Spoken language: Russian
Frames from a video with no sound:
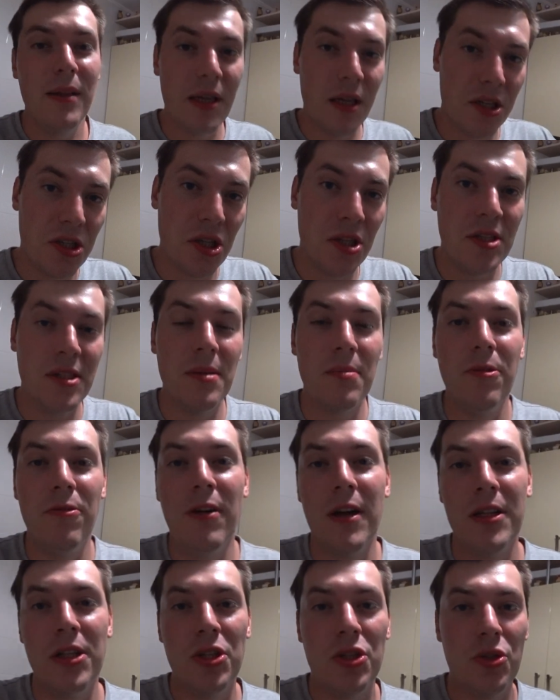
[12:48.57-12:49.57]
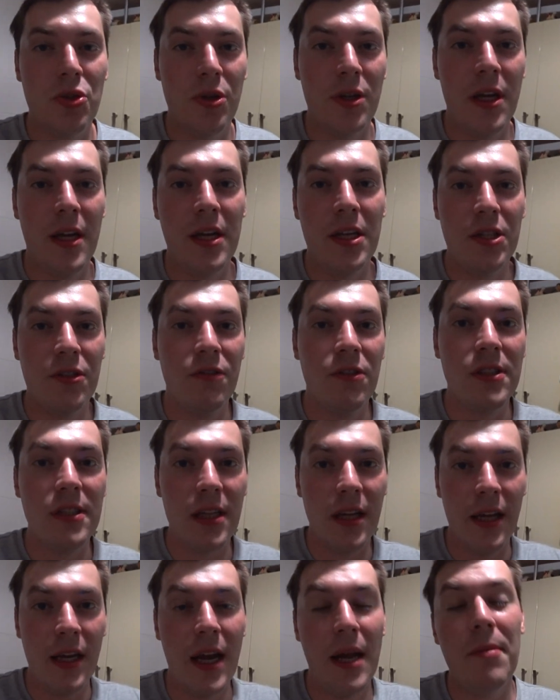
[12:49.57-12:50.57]
Также не забывайте, что что я есть в
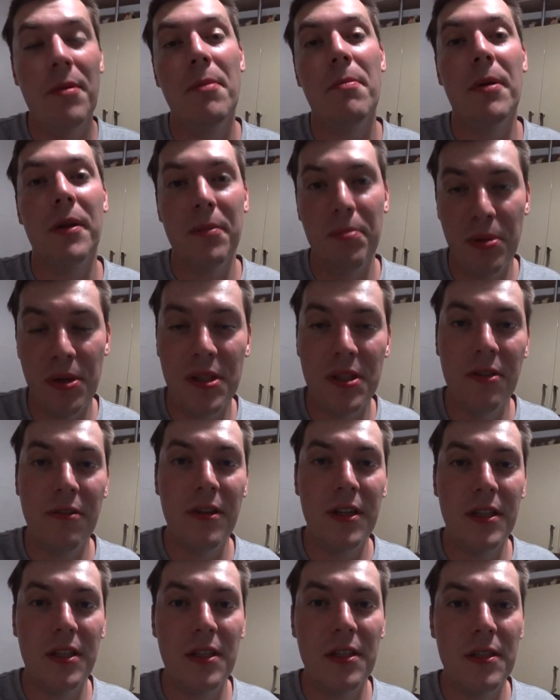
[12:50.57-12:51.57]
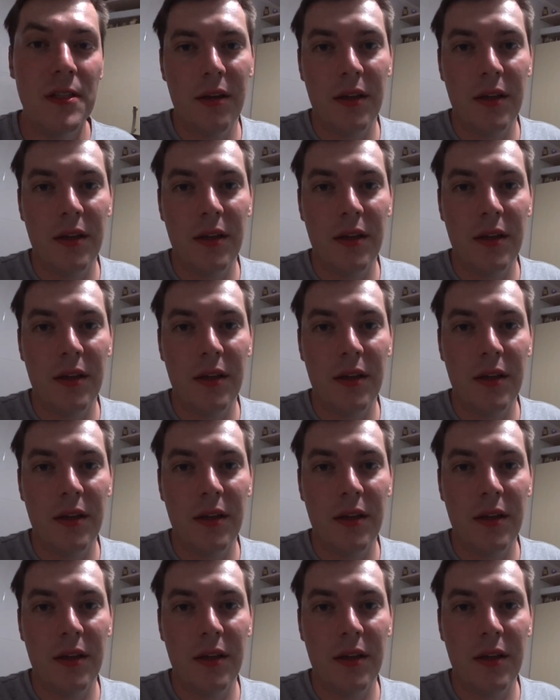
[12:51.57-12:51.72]
Инстаграме. Подписывайтесь.